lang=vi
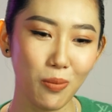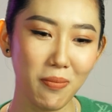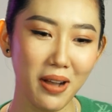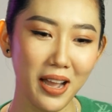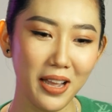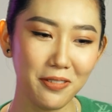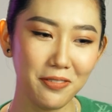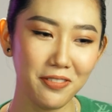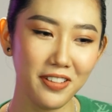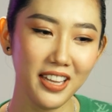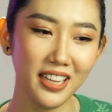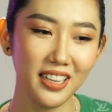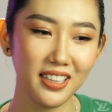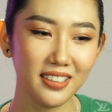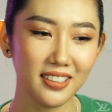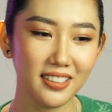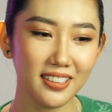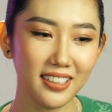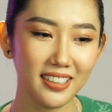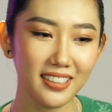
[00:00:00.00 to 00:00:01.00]
một bài viết
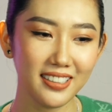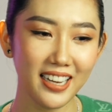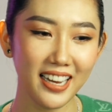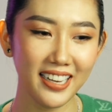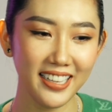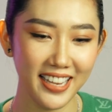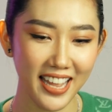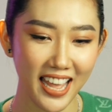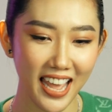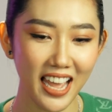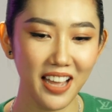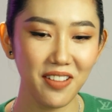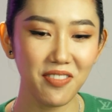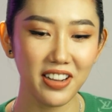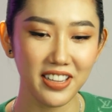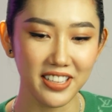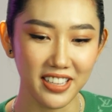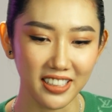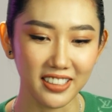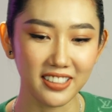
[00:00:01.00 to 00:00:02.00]
đánh giá
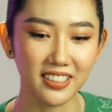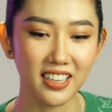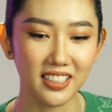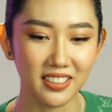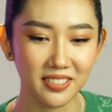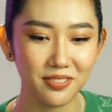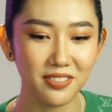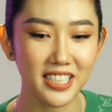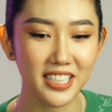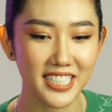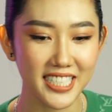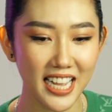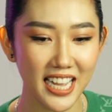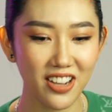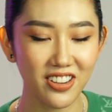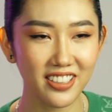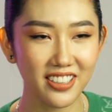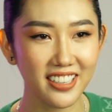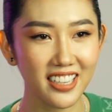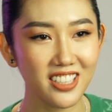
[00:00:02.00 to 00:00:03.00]
và nhận định vì
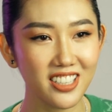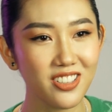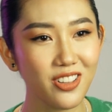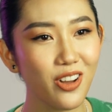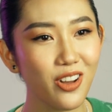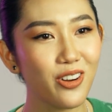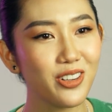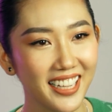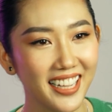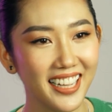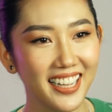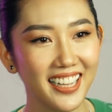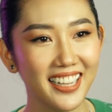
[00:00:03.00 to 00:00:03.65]
sao Ngân đắp flow